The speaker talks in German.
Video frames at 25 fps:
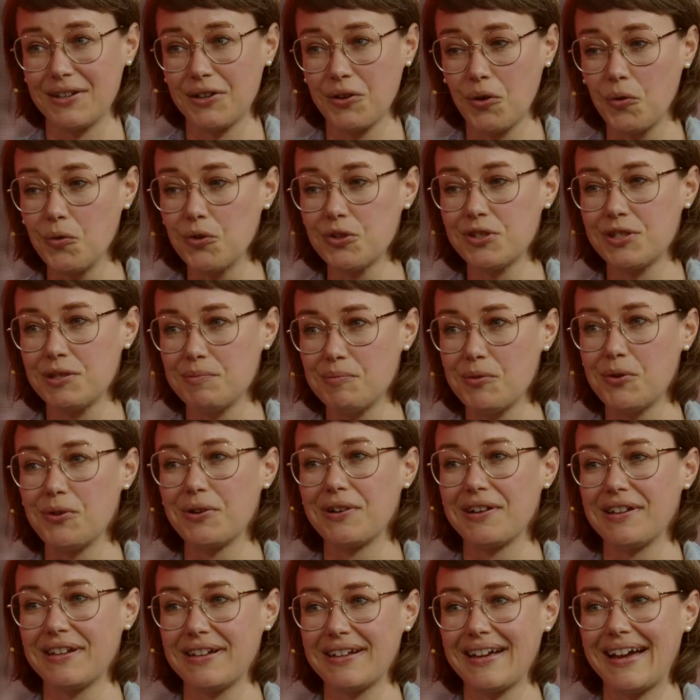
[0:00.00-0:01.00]
große
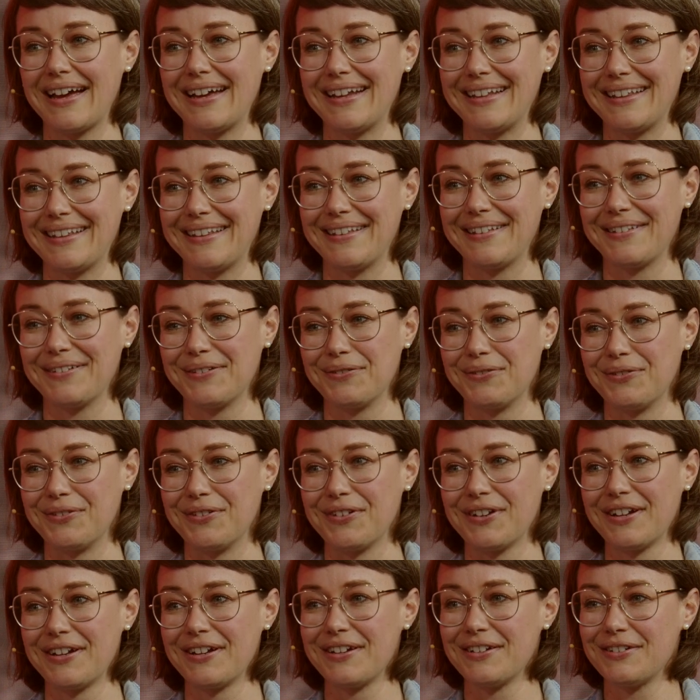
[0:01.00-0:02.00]
Möglichkeiten und
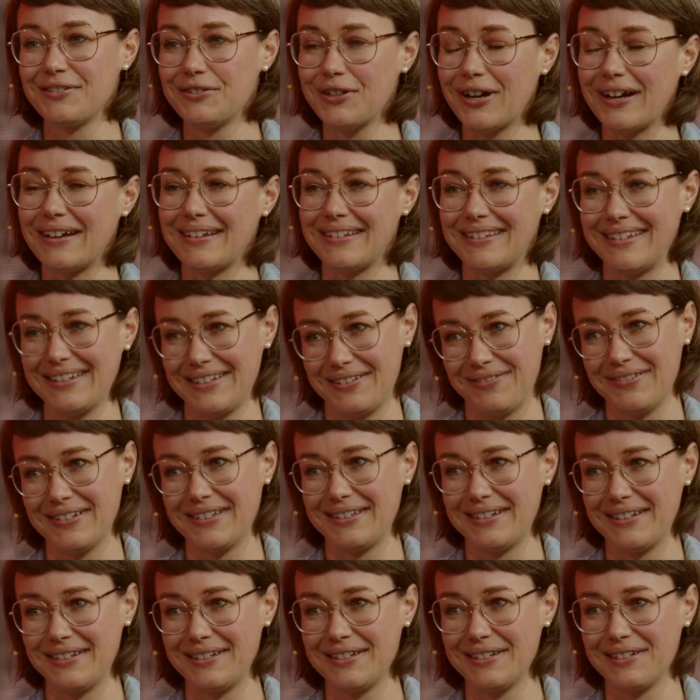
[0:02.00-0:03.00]
ja, das
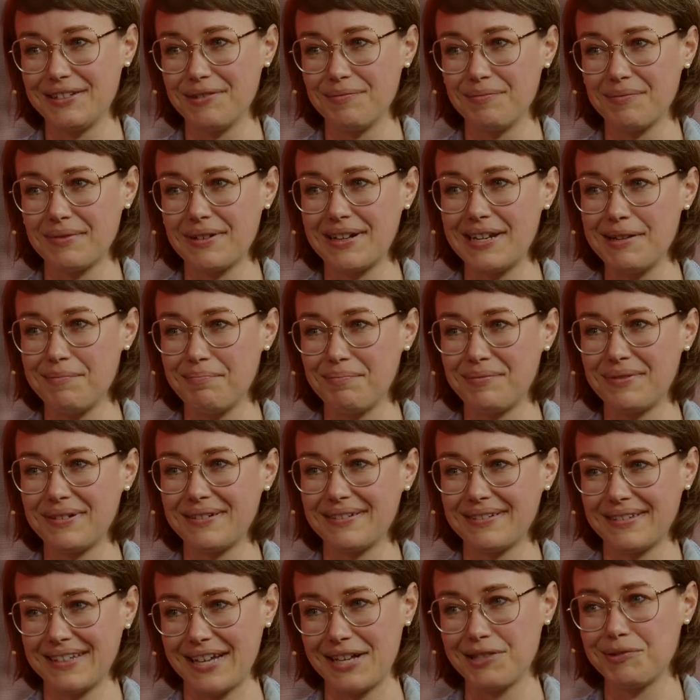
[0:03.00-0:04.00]
wird in diesem Clip
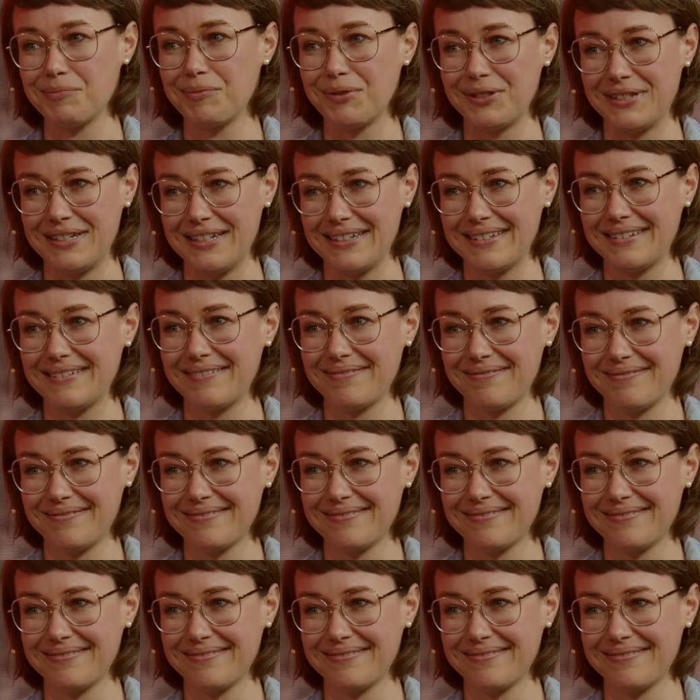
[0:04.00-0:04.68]
transportiert.